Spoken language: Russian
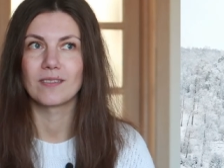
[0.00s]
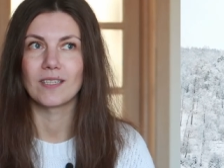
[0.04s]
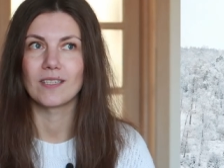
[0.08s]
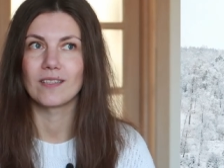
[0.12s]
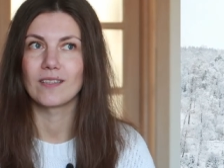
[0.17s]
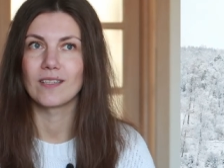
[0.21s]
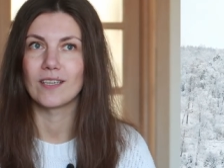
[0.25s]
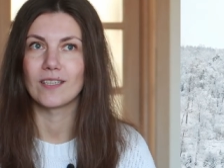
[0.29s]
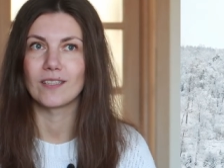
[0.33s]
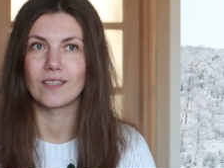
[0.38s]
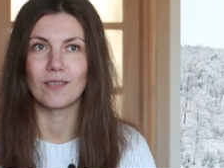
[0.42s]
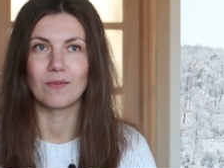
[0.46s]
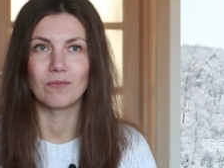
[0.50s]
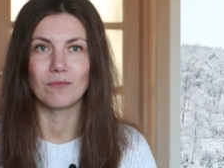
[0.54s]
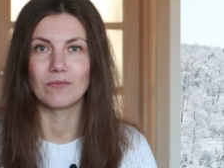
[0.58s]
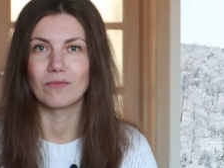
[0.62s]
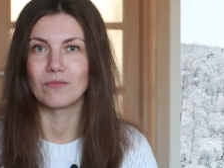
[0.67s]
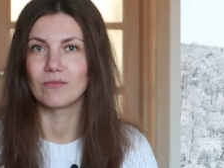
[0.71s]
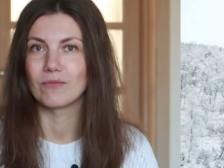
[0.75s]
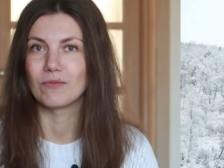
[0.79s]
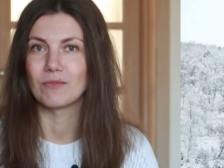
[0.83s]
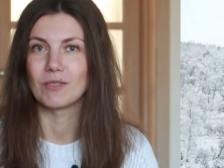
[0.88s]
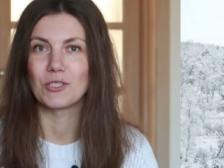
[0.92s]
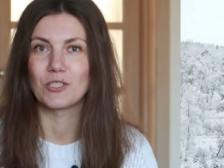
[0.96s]
когда
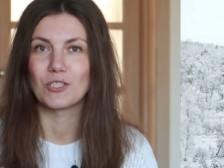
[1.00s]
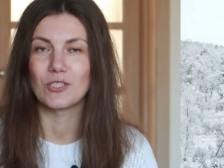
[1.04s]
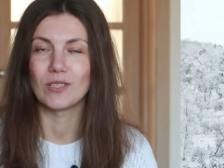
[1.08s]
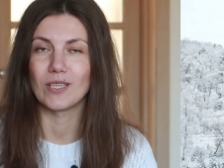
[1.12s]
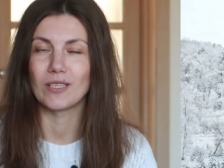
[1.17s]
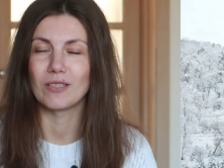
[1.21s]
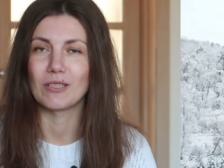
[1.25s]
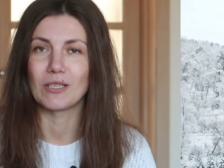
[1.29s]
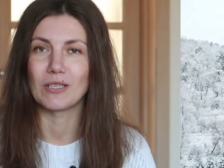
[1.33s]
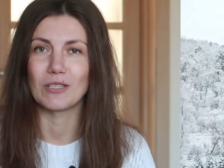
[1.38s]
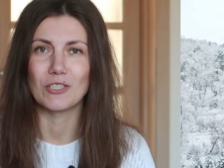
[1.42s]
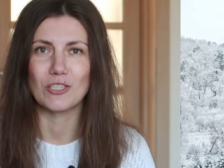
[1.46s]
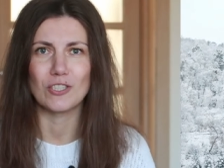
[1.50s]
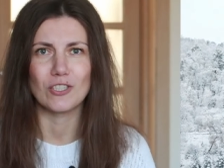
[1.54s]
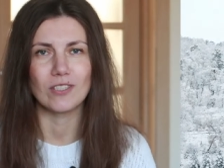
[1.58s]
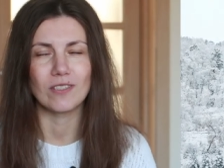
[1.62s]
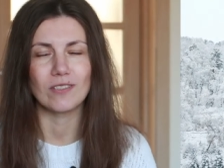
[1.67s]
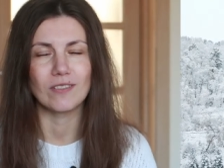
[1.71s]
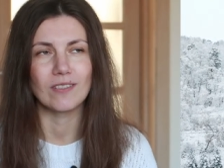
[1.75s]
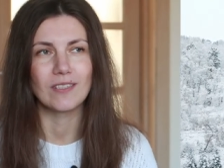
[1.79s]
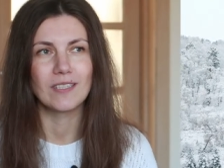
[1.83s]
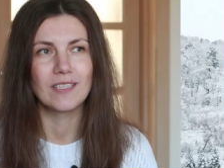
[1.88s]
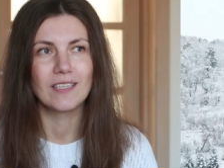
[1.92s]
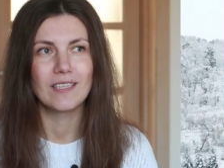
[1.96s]
там начинает,
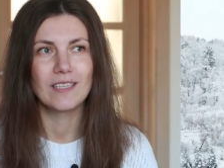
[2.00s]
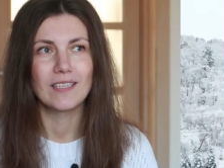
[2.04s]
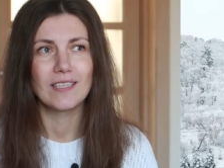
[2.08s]
конечно,